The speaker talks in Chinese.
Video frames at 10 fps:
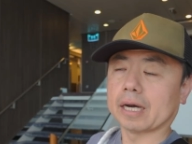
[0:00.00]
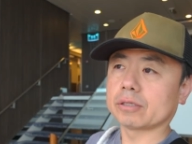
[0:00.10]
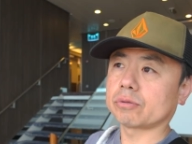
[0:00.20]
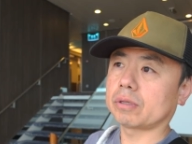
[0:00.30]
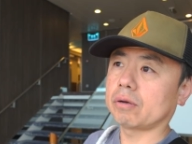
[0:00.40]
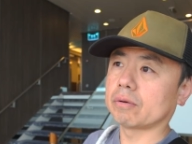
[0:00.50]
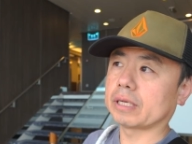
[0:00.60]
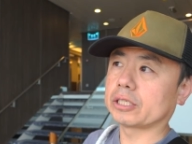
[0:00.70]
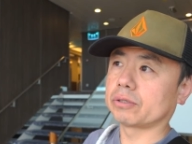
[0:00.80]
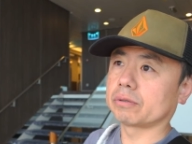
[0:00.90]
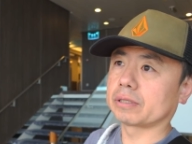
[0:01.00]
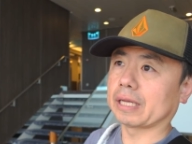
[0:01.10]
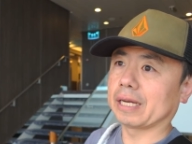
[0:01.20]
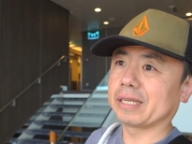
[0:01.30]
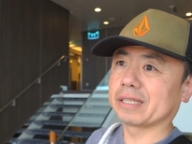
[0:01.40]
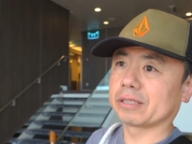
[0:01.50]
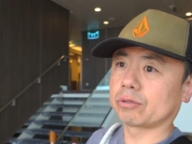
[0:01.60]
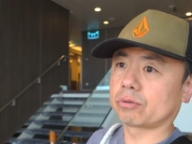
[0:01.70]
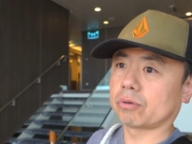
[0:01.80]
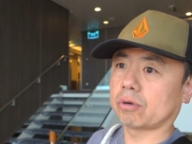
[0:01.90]
啊，昨天我在使用 Starlink 的
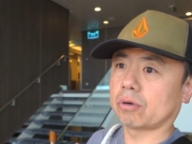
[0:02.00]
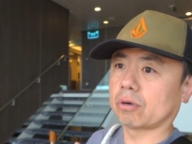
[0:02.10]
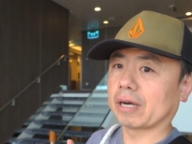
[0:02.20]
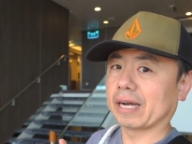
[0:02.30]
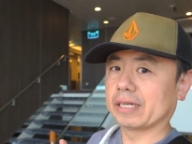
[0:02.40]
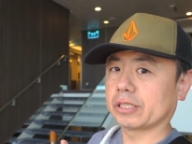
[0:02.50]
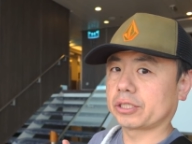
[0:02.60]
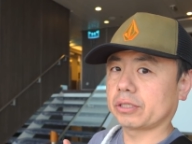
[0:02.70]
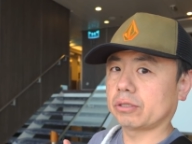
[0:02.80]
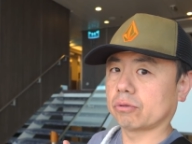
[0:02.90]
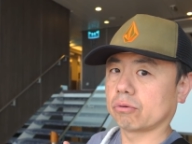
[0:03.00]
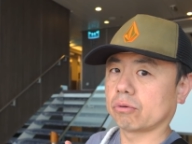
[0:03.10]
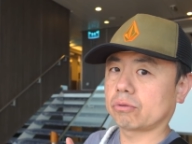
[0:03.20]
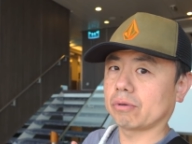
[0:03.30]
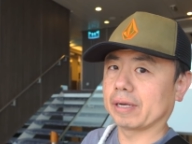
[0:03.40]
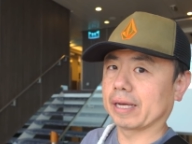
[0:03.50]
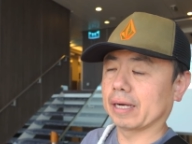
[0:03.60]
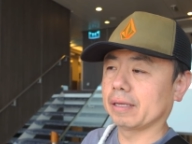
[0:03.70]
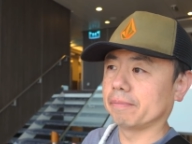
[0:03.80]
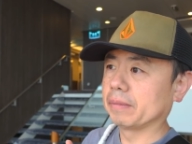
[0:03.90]
时候，海上行驶的时候断联
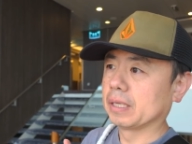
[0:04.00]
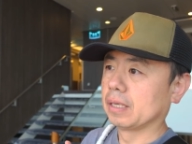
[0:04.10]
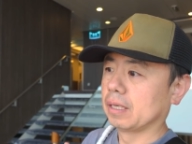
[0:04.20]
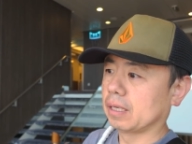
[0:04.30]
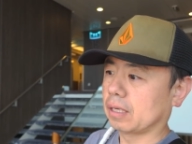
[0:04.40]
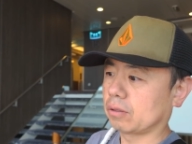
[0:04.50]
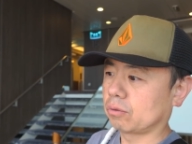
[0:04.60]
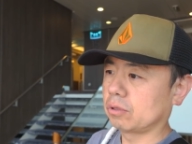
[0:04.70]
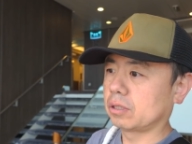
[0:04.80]
了，然后同